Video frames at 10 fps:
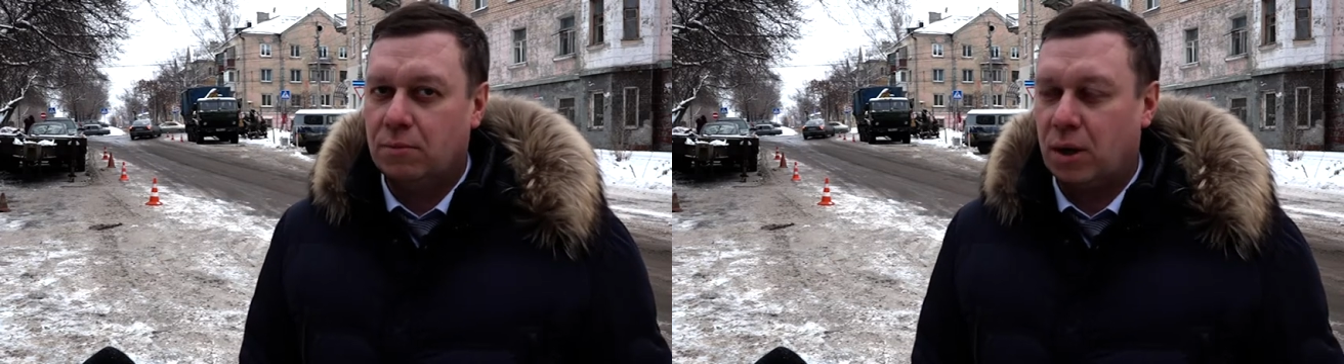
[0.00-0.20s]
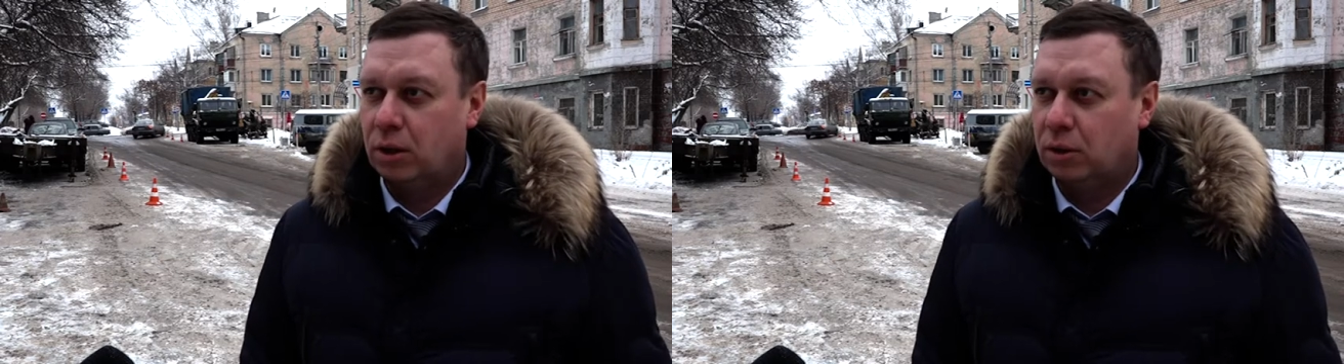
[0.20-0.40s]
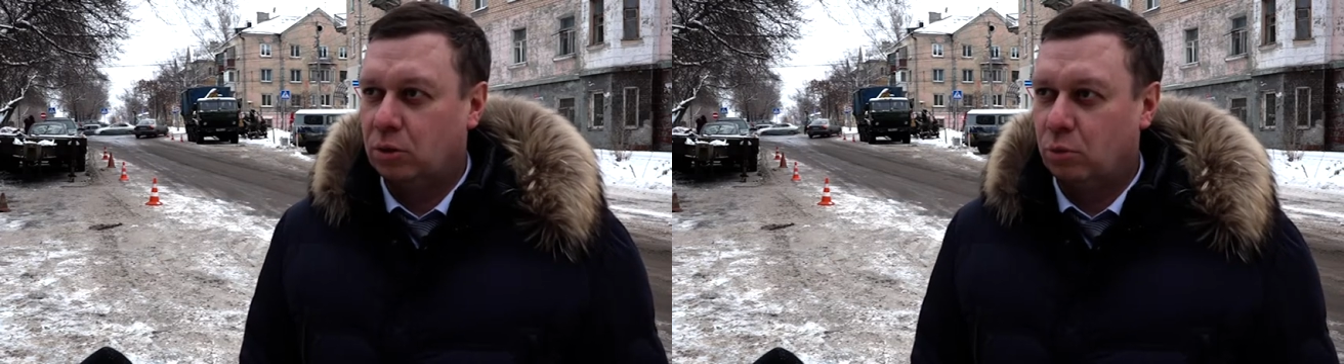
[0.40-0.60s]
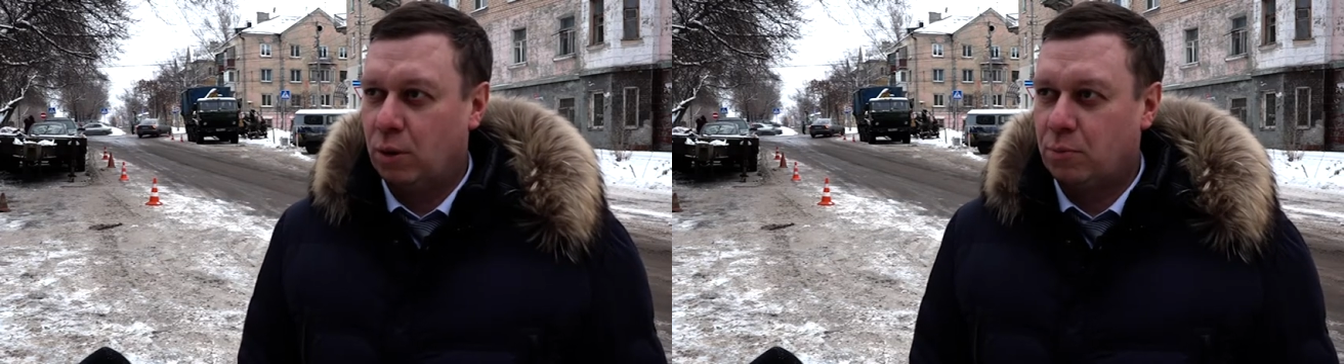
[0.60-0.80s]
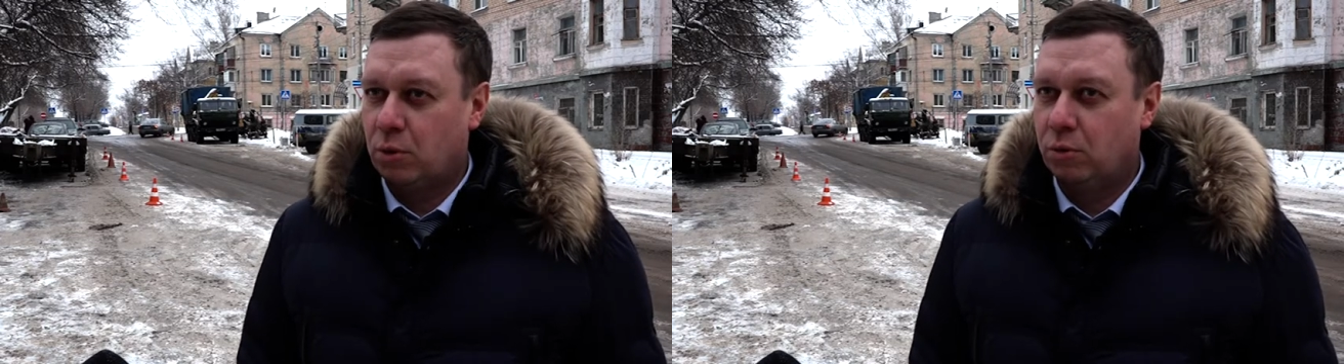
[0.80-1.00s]
прокладки
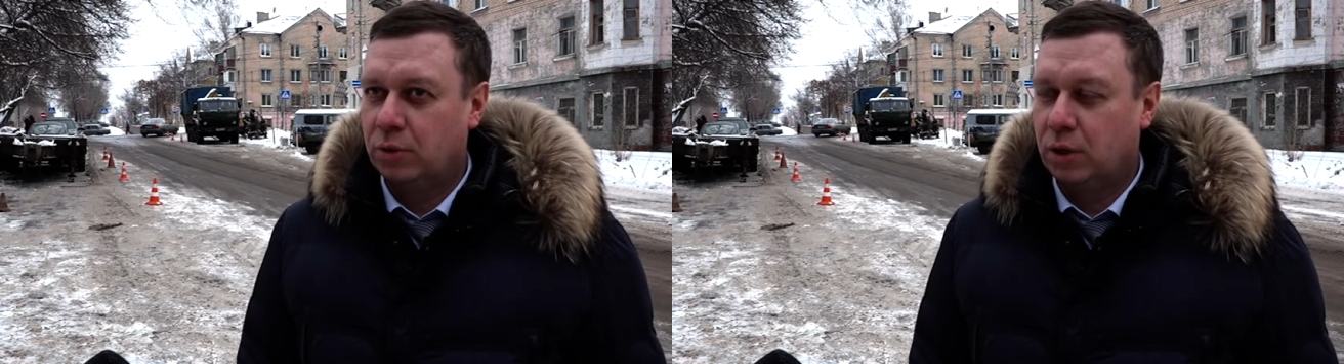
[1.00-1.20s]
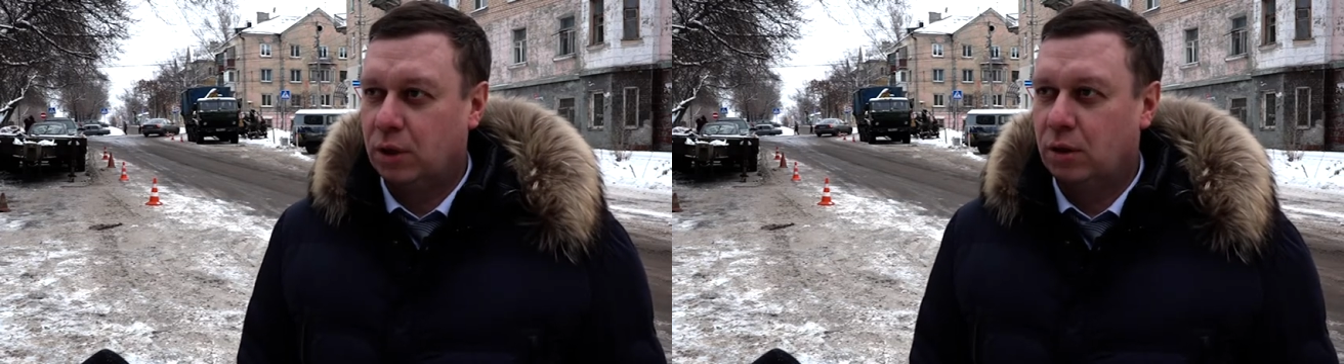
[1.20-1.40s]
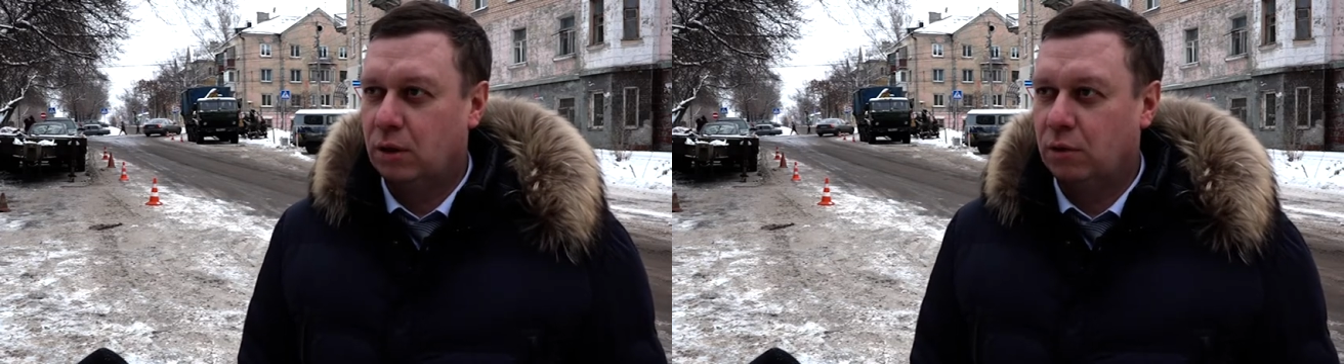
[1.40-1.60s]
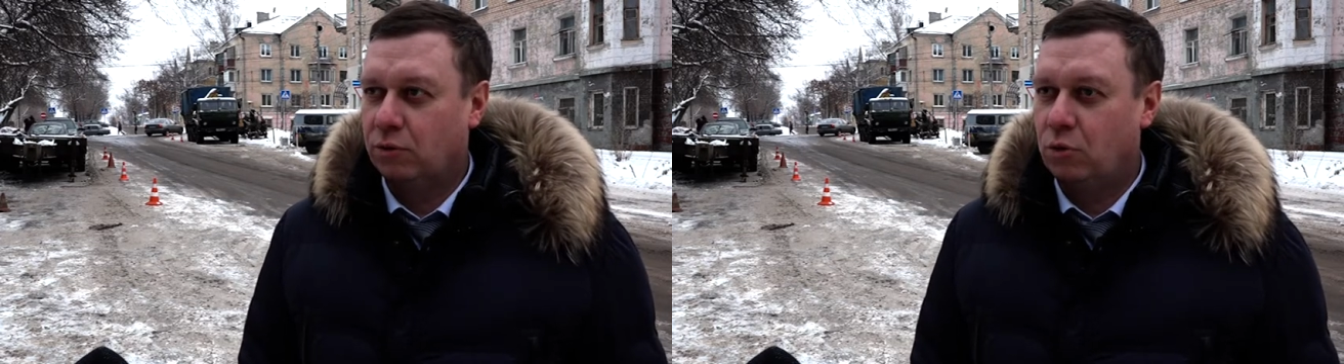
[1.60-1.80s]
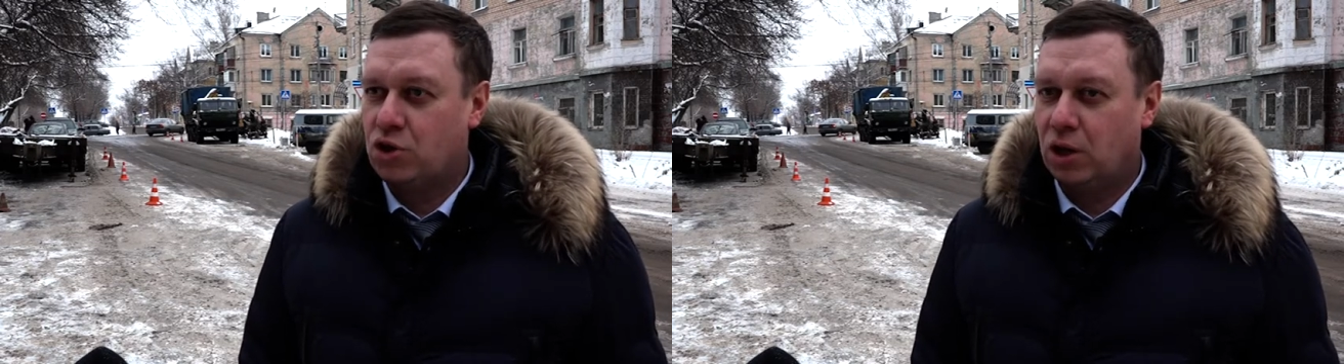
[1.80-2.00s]
трубопровода, а,
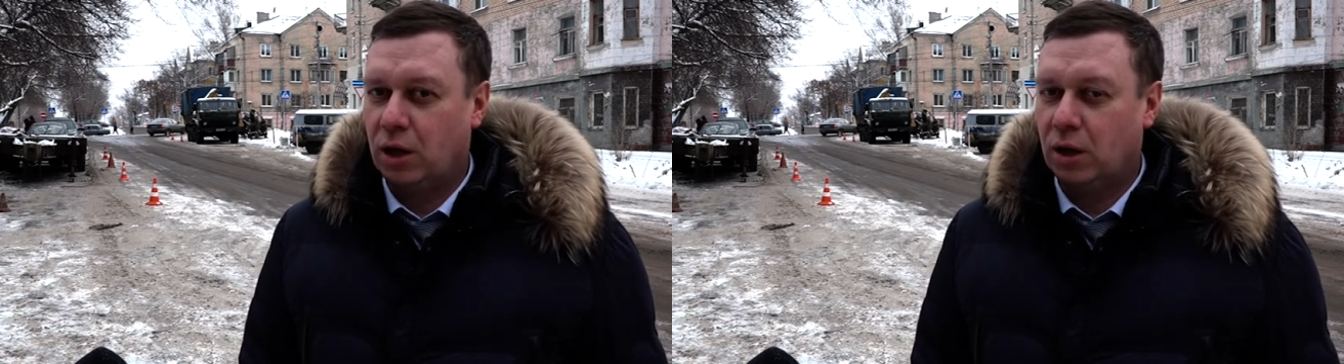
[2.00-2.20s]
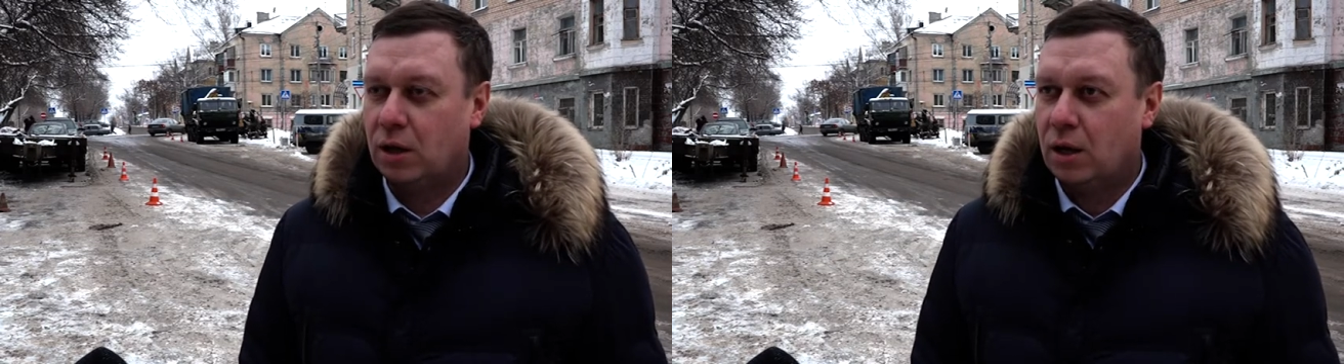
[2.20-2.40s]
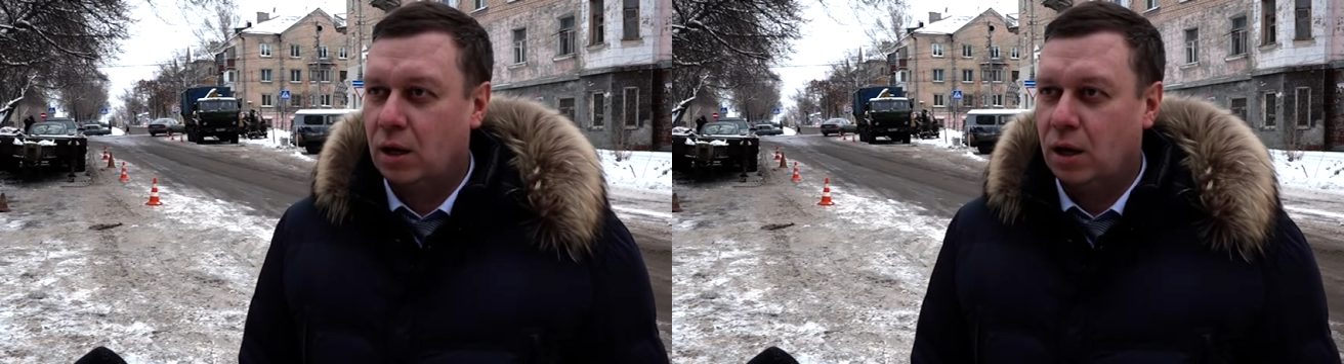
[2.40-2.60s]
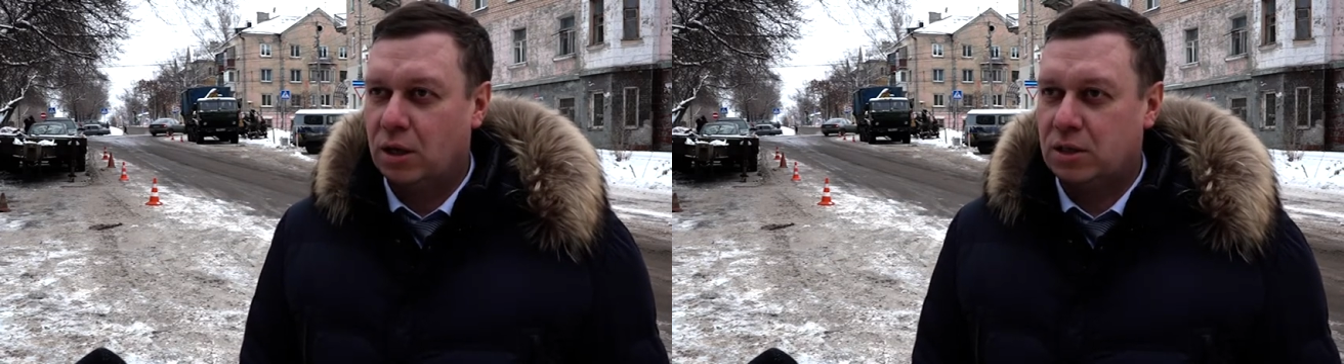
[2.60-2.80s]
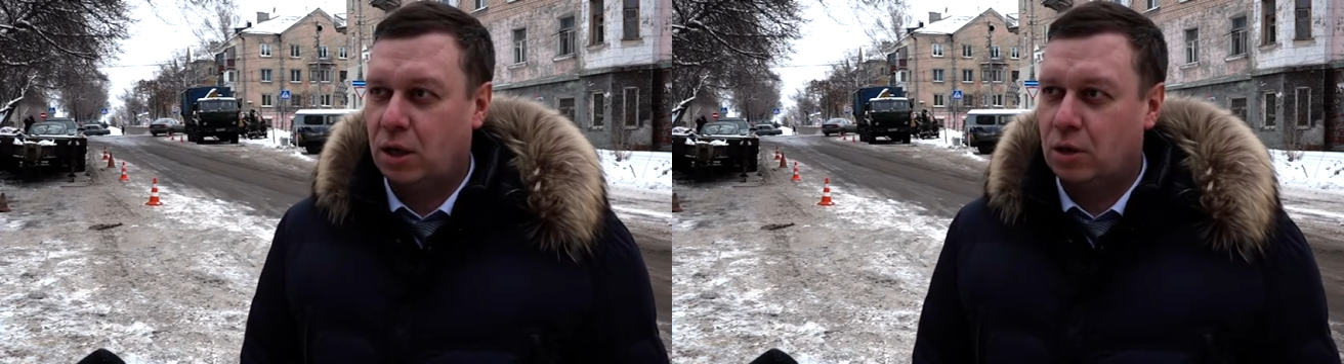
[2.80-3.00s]
включая
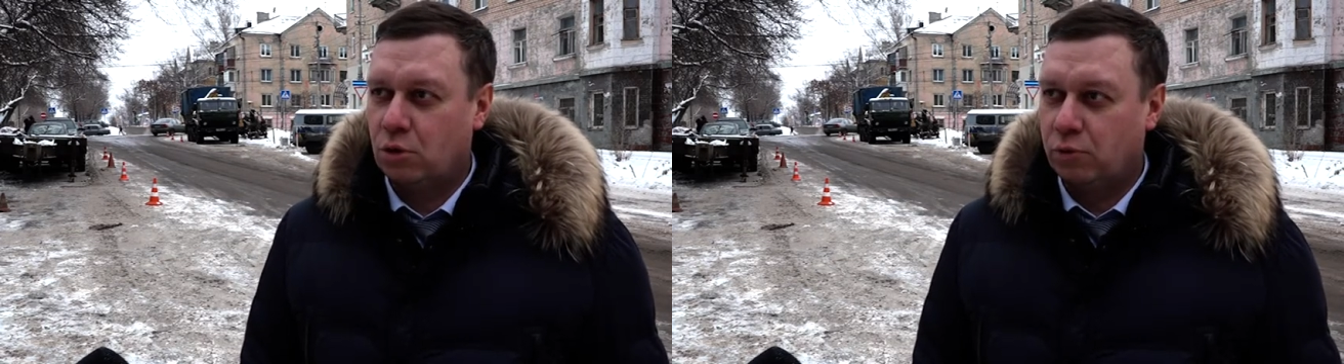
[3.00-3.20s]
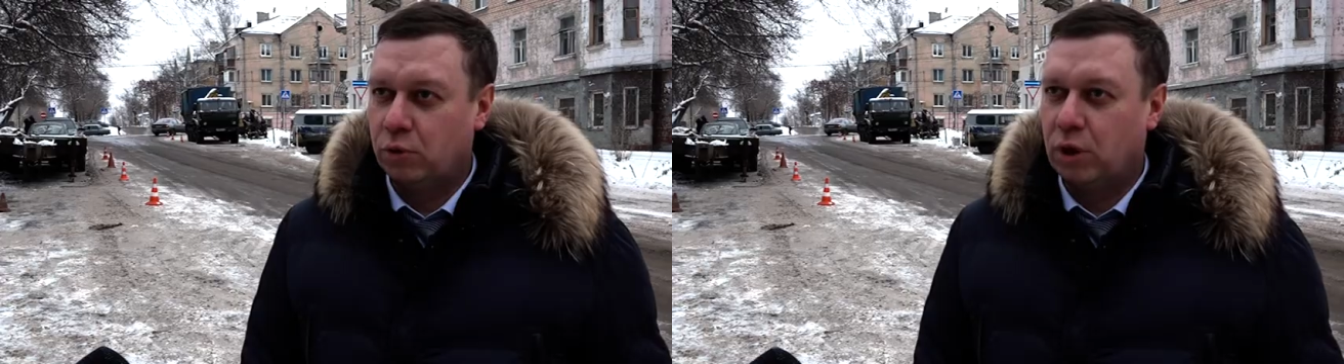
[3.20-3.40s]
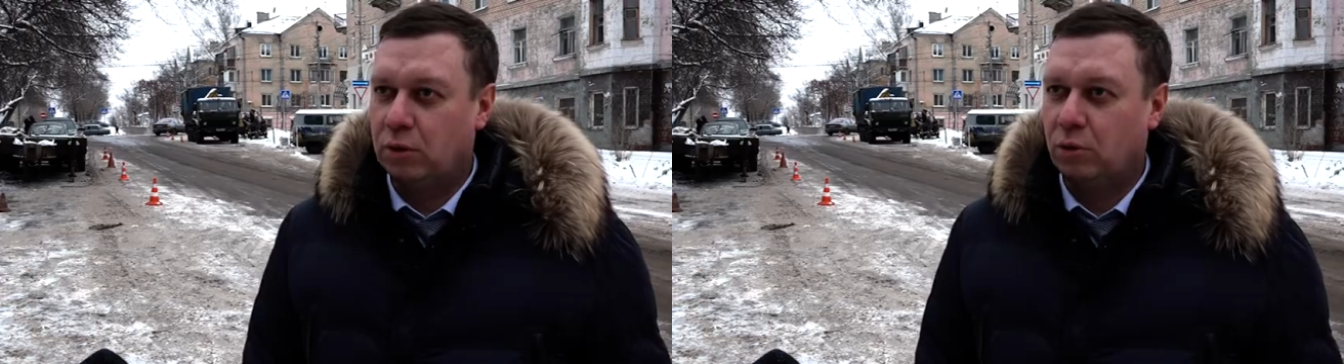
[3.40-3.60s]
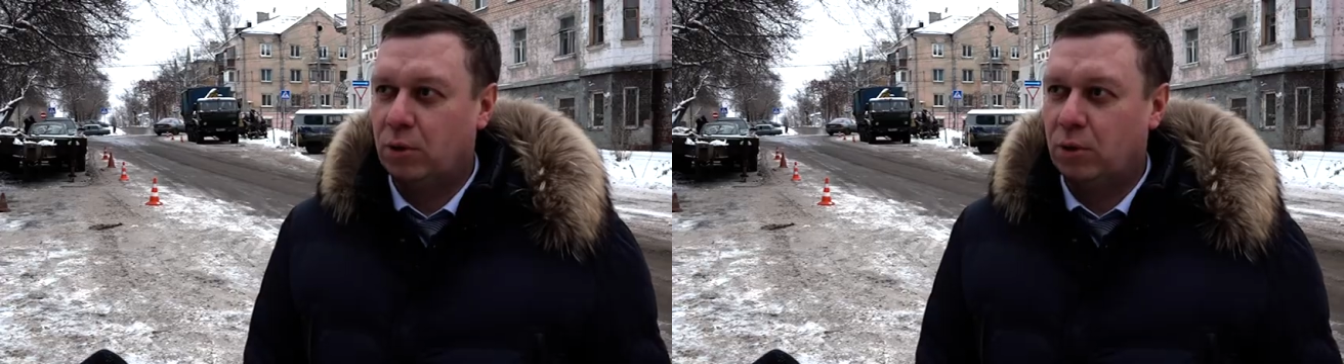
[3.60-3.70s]
а, закольцовку данного